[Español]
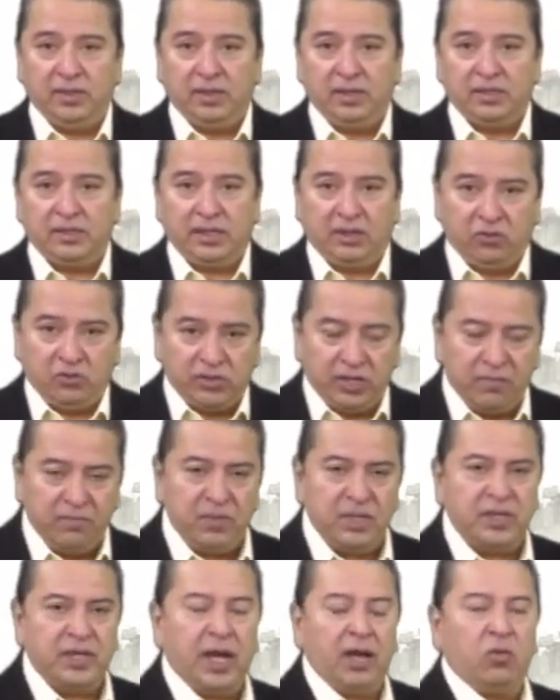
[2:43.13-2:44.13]
Se nos ha
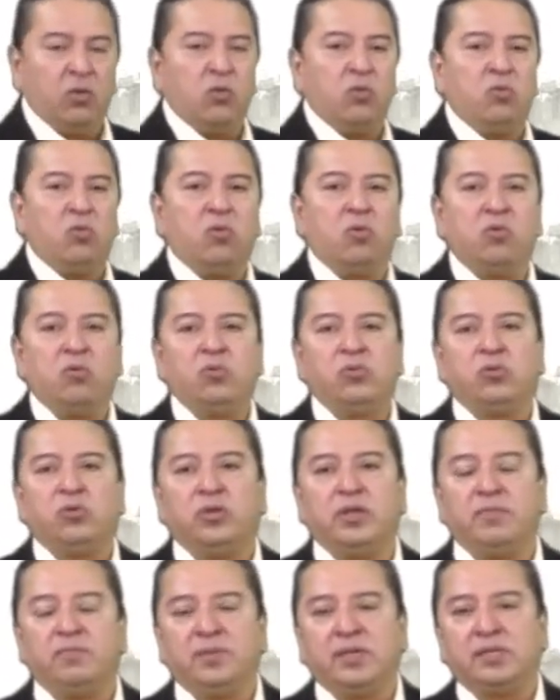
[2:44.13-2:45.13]
invitado a un conjunto
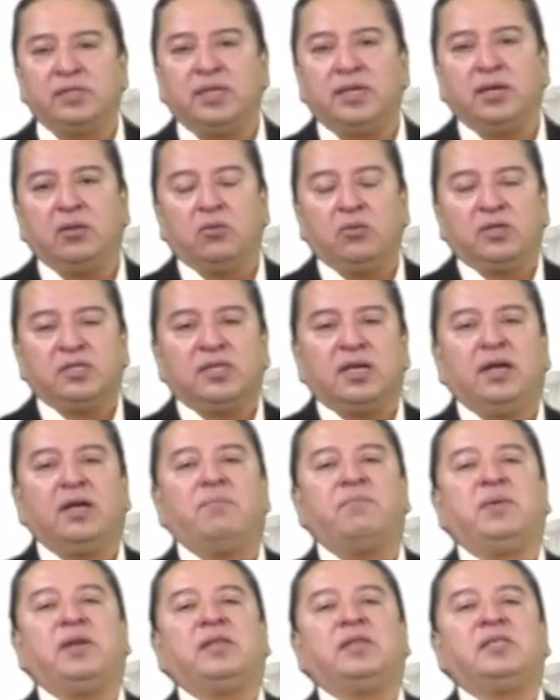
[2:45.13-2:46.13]
de investigadores a que
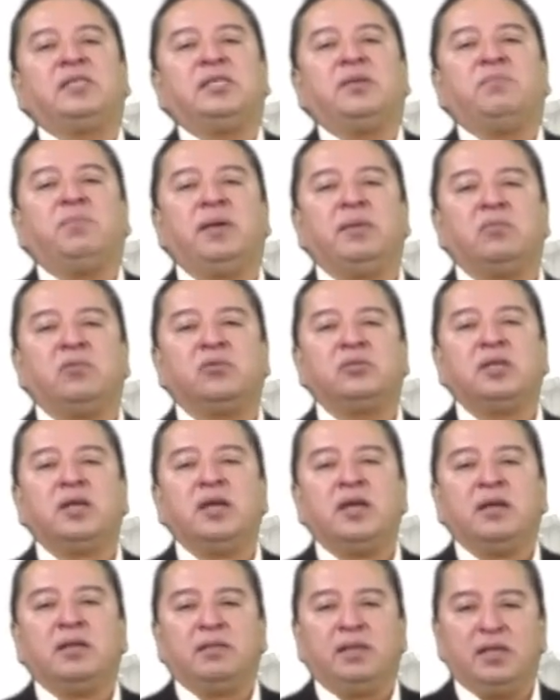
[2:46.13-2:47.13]
participemos
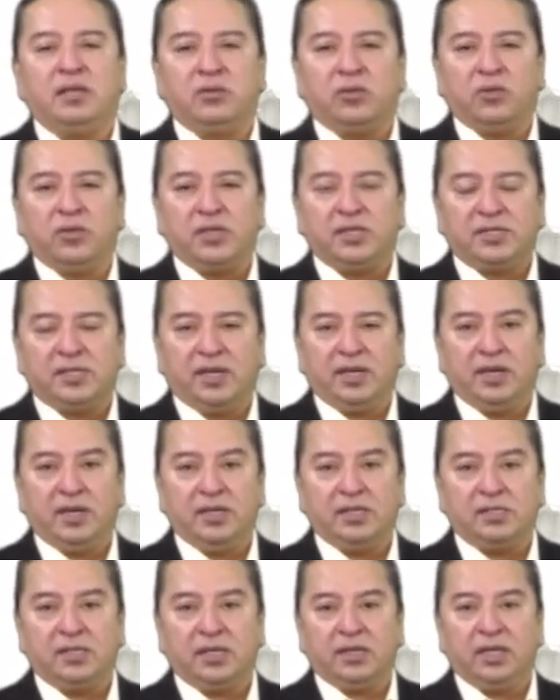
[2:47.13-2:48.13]
dentro de esta gran
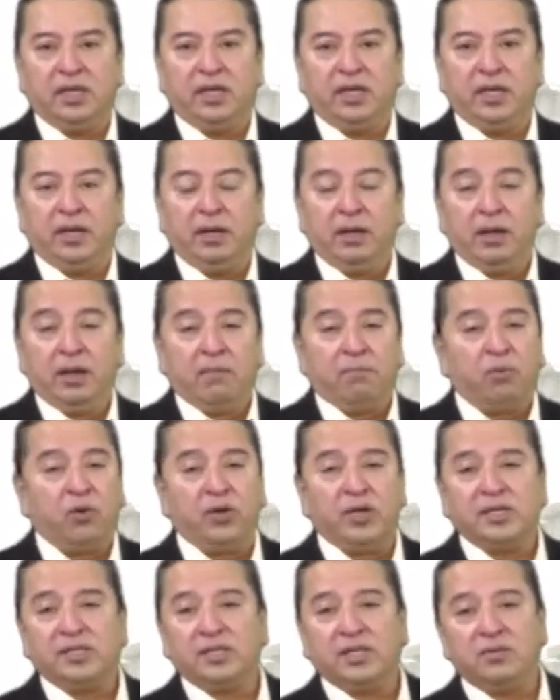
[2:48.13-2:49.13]
estrategia
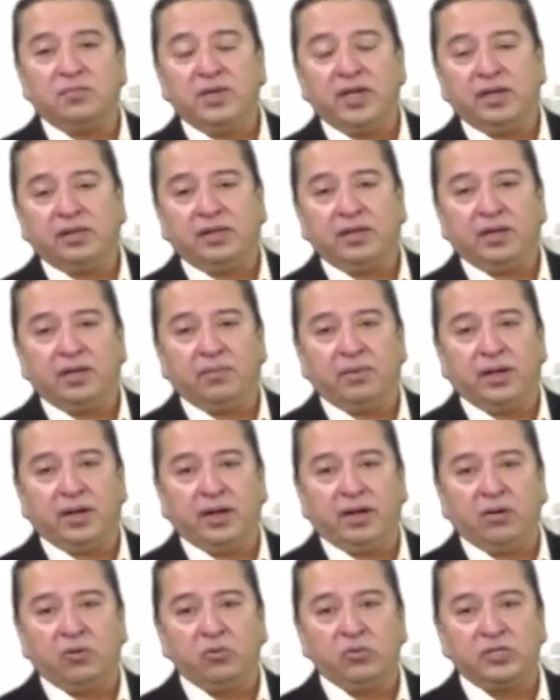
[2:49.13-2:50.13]
porque se advierte que
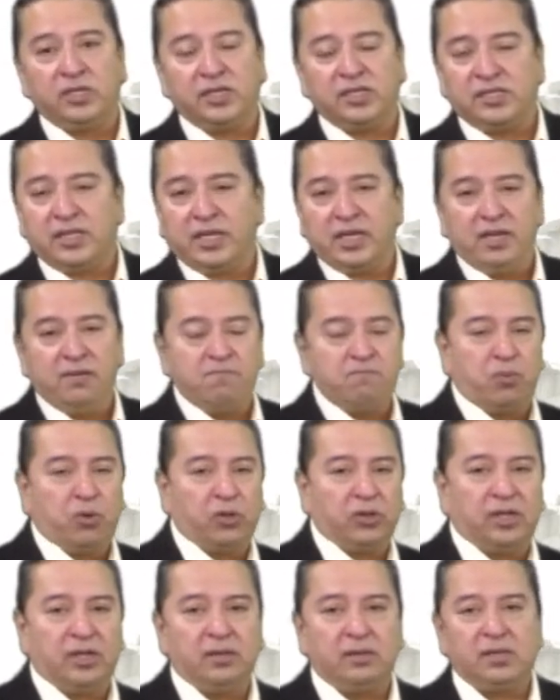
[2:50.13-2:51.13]
Veracruz es
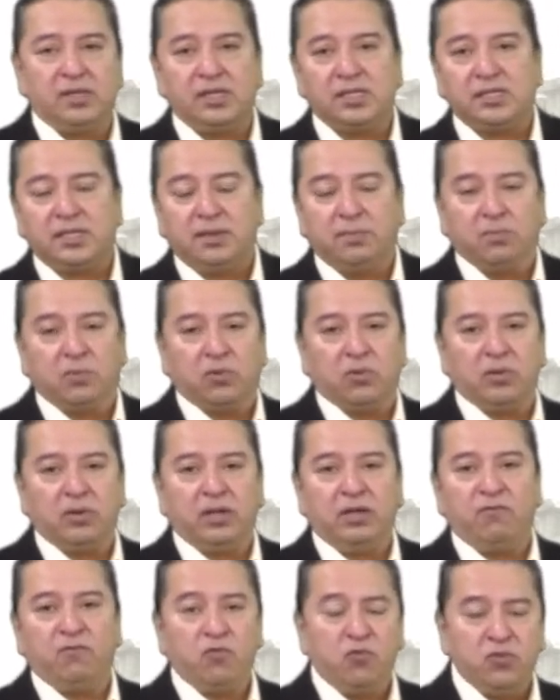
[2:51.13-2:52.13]
importantísimo
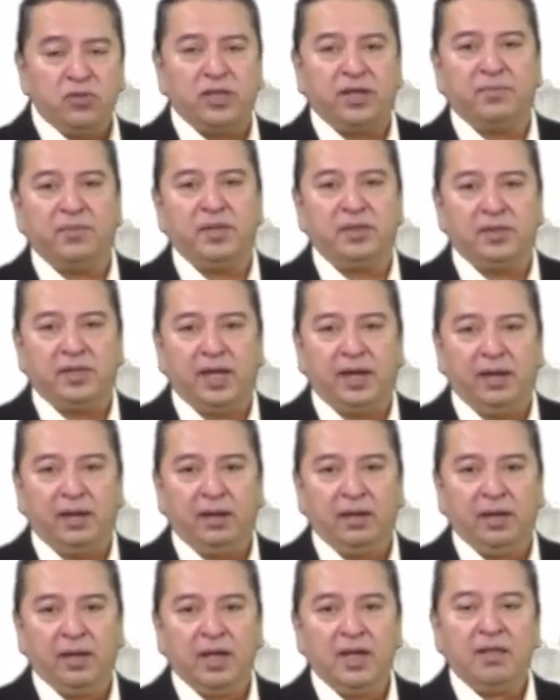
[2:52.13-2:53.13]
y fundamental
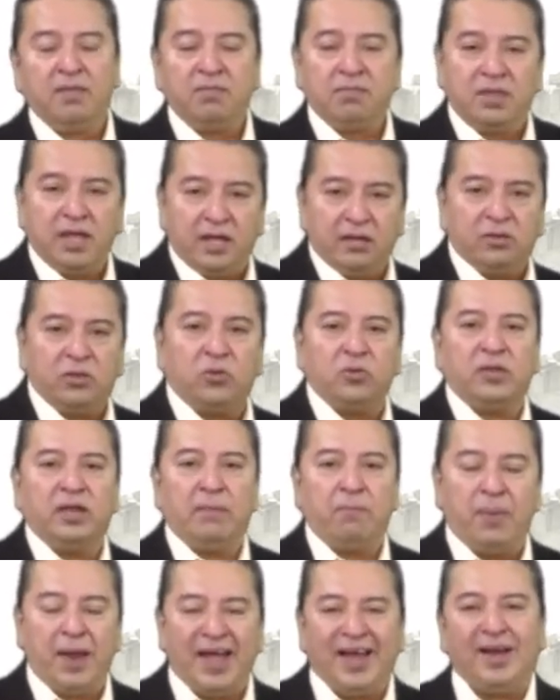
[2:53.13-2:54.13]
dentro
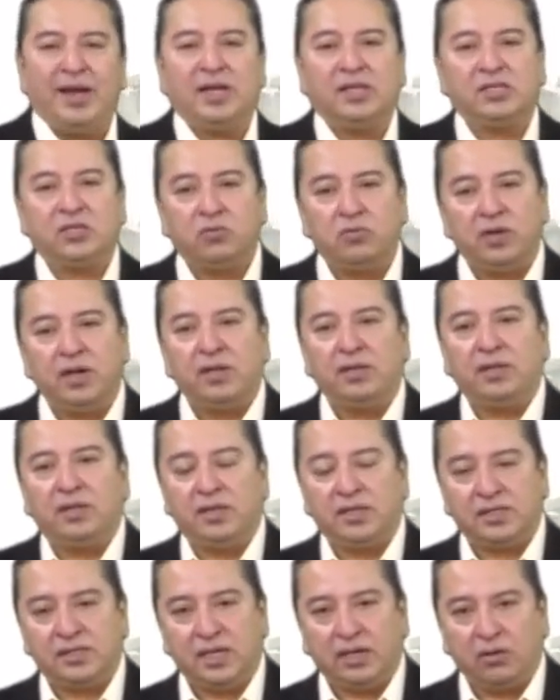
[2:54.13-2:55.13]
del Plan Nacional de
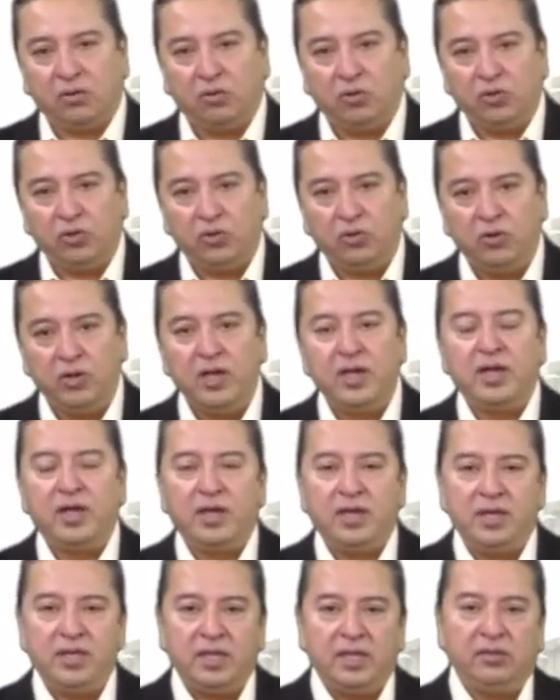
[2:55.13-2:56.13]
Desarrollo
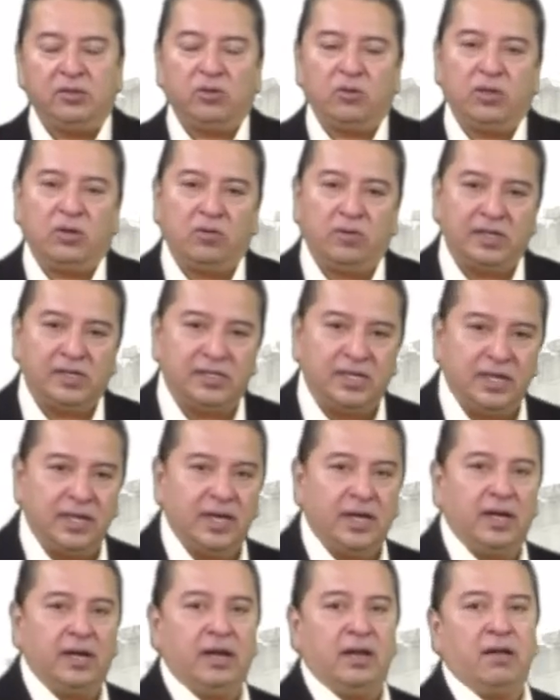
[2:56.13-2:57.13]
y dentro de lo que
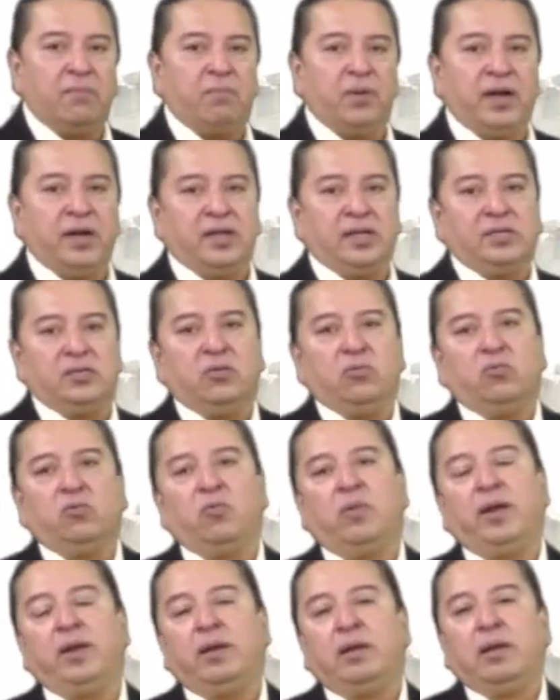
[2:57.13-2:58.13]
sería la planeación
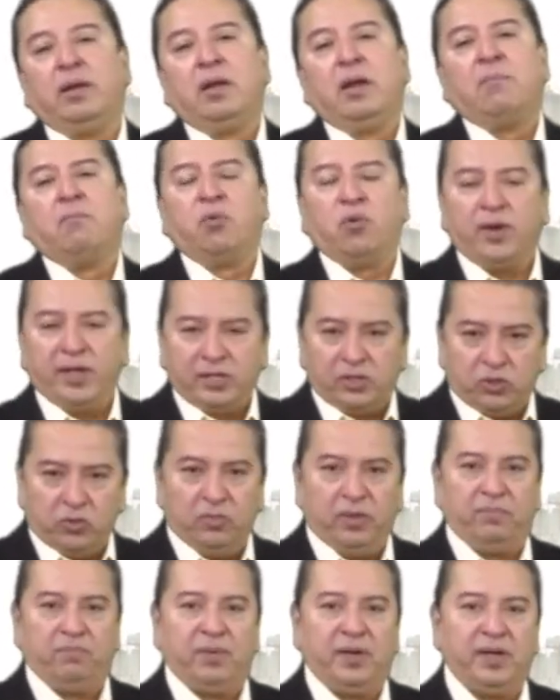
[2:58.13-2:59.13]
urbana. Por eso
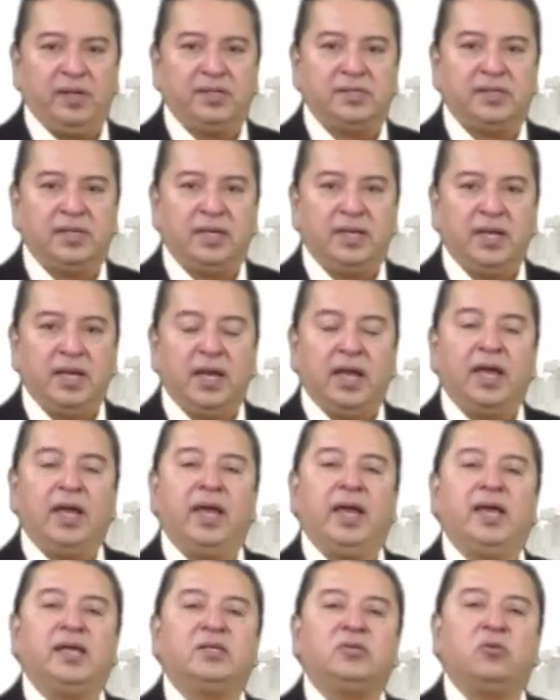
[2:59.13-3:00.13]
me parece
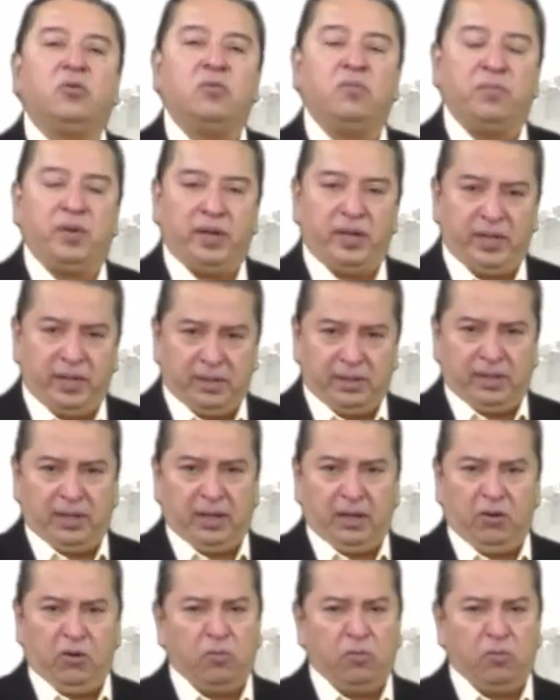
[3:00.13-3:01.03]
que es conveniente.